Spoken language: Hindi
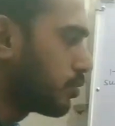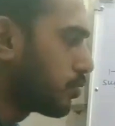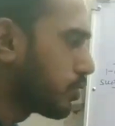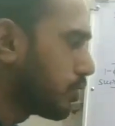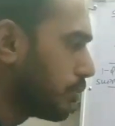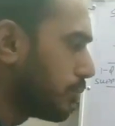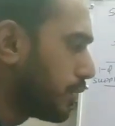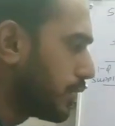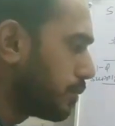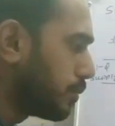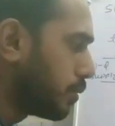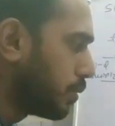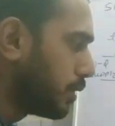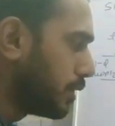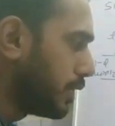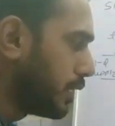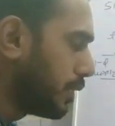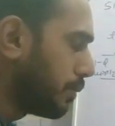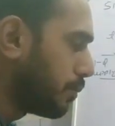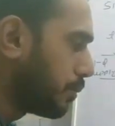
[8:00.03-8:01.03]
उसको मैंने
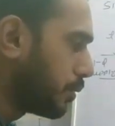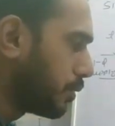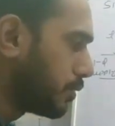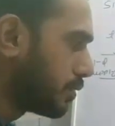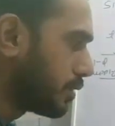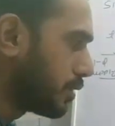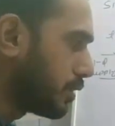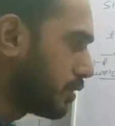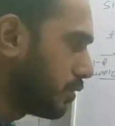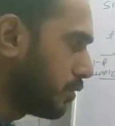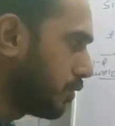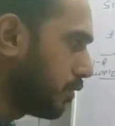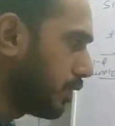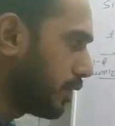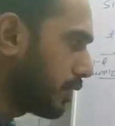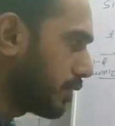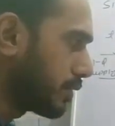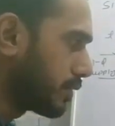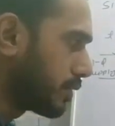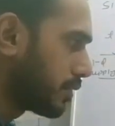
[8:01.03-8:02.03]
बोल दिया पॉजिटिव
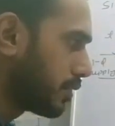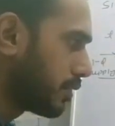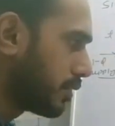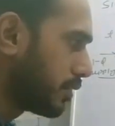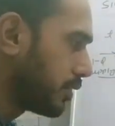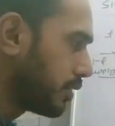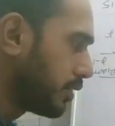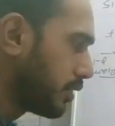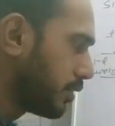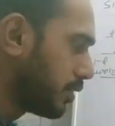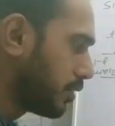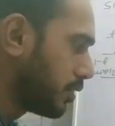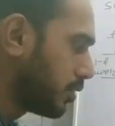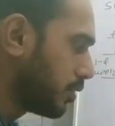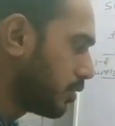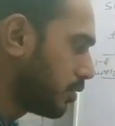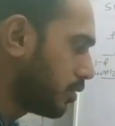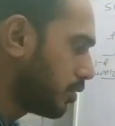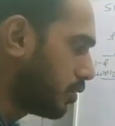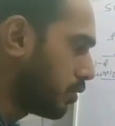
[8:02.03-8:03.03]
फ्लक्स
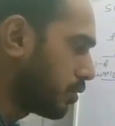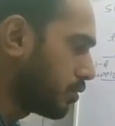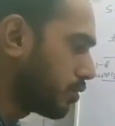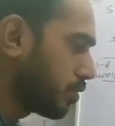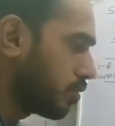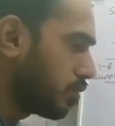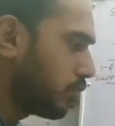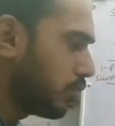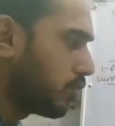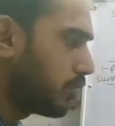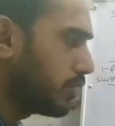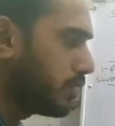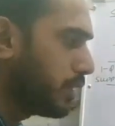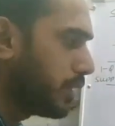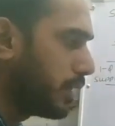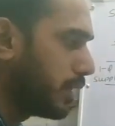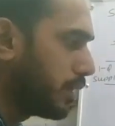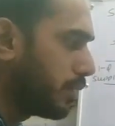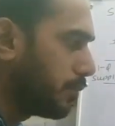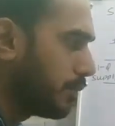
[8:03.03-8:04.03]
और जो कोर से
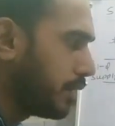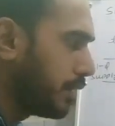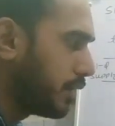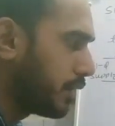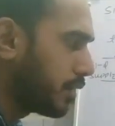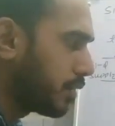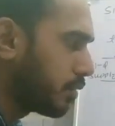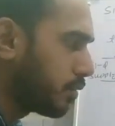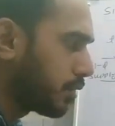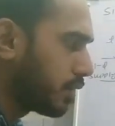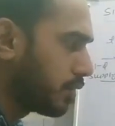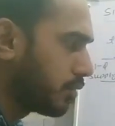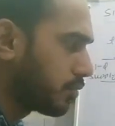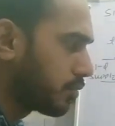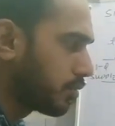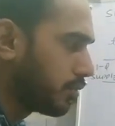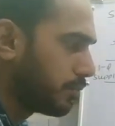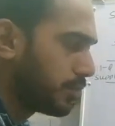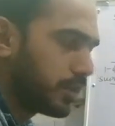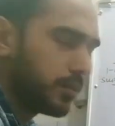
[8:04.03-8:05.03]
एयर में एंटर हो रहा है
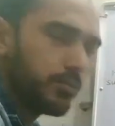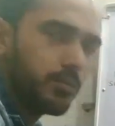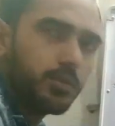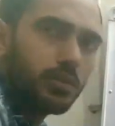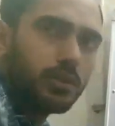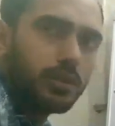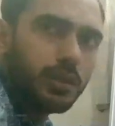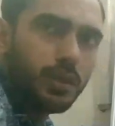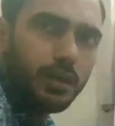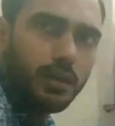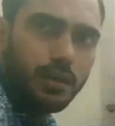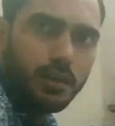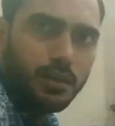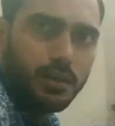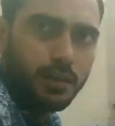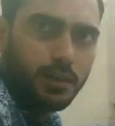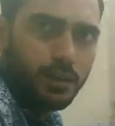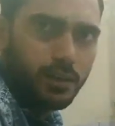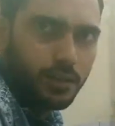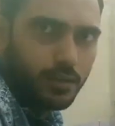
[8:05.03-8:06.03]
उसको मैंने बोल दिया
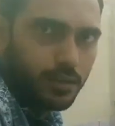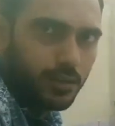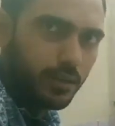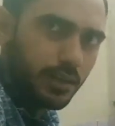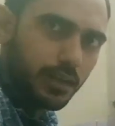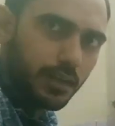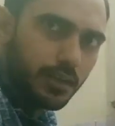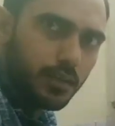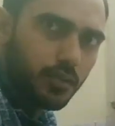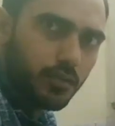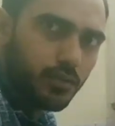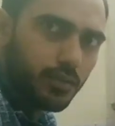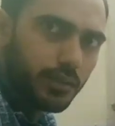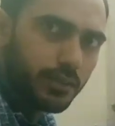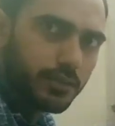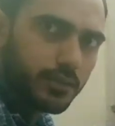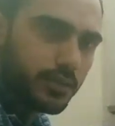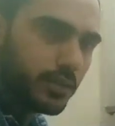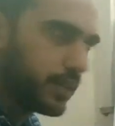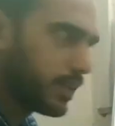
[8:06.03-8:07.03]
नेगेटिव
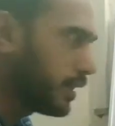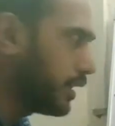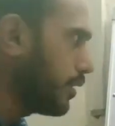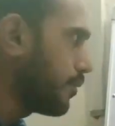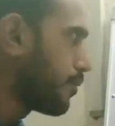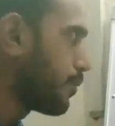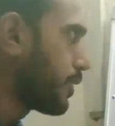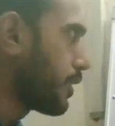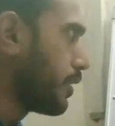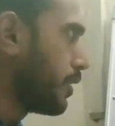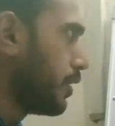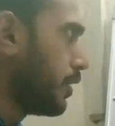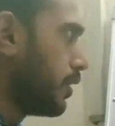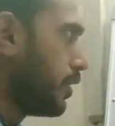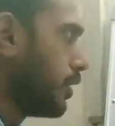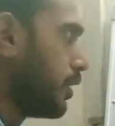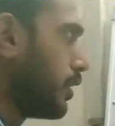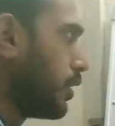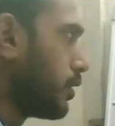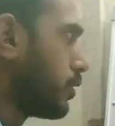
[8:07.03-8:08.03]
फ्लक्स ठीक है
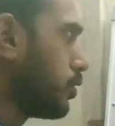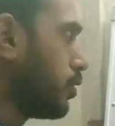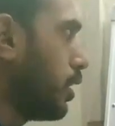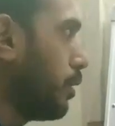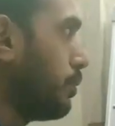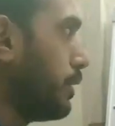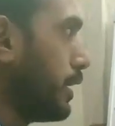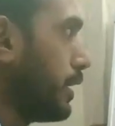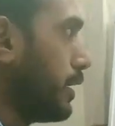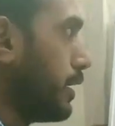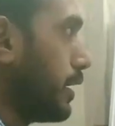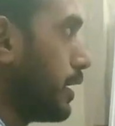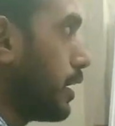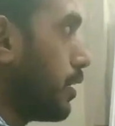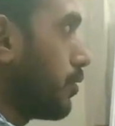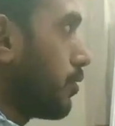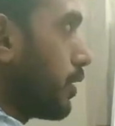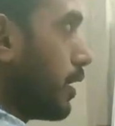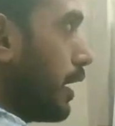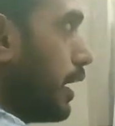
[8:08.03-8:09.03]
तो अब देखिए
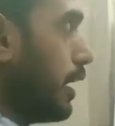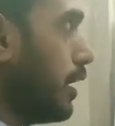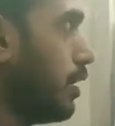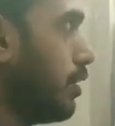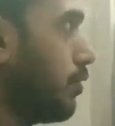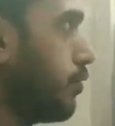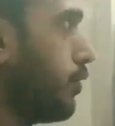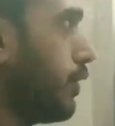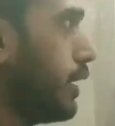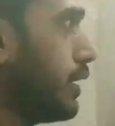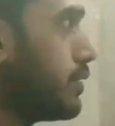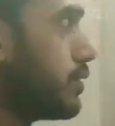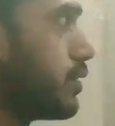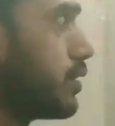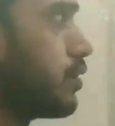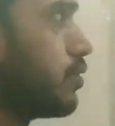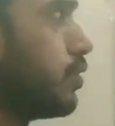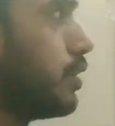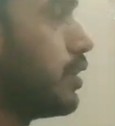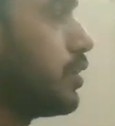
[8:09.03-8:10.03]
आप एल्फा इज
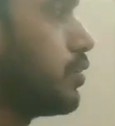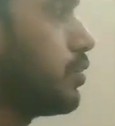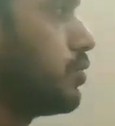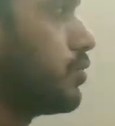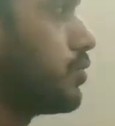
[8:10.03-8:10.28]
इक्वल टू